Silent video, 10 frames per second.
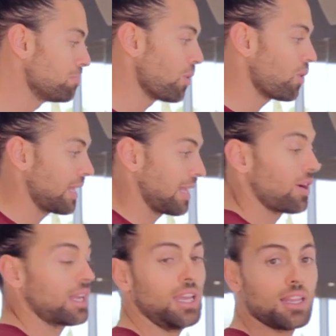un poco, que
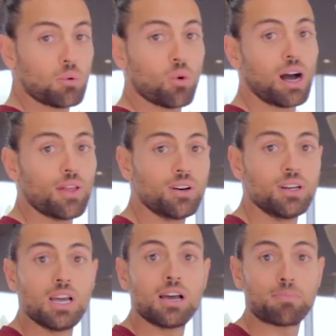tengo aquí dibujado,
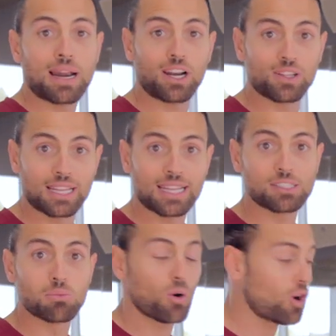para que lo
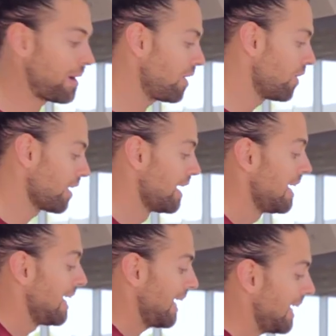entendáis un poco mejor,
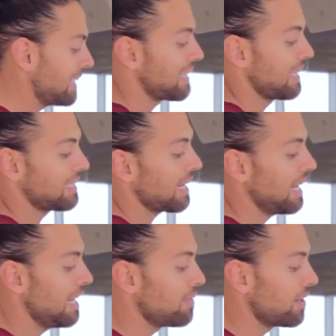ese
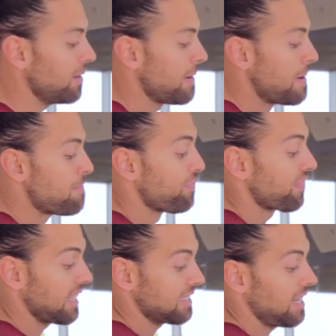desequilibrio
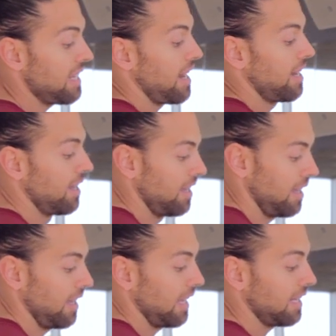que sería,
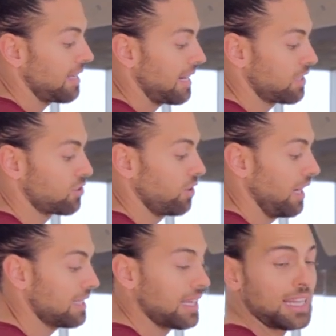en este caso,
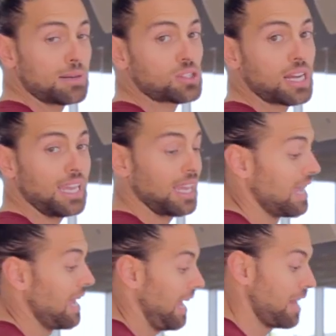este que tenemos aquí,
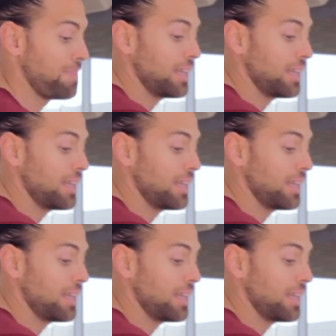el